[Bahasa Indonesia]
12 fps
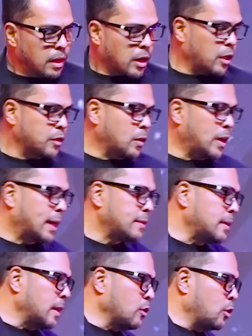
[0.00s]
Kalau saudara
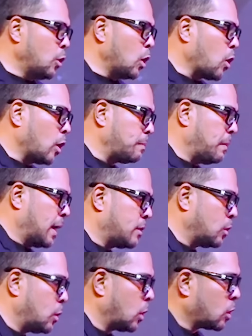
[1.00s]
senang judul khotbah,
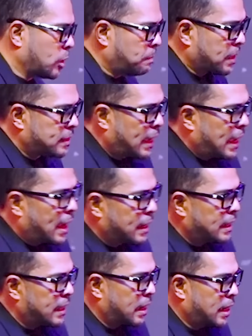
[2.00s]
judul khotbah saya
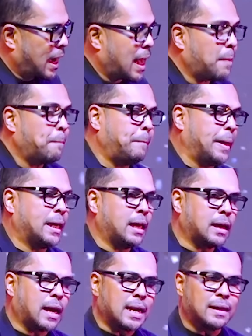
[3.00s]
hari ini adalah
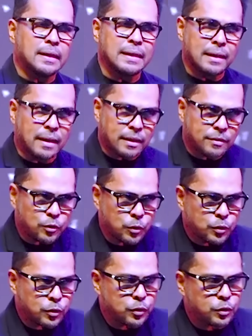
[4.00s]
pikiran
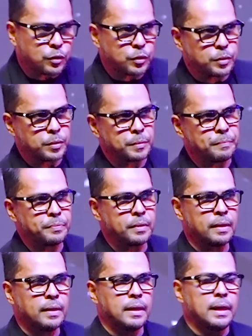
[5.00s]
Kristus.
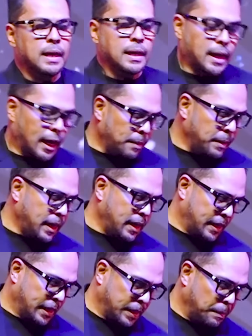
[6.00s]
Karena
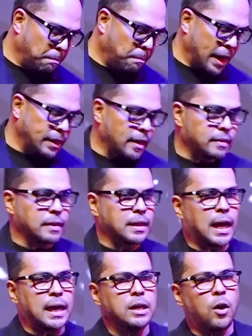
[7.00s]
begini, banyak
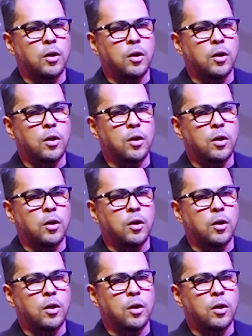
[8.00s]
sekali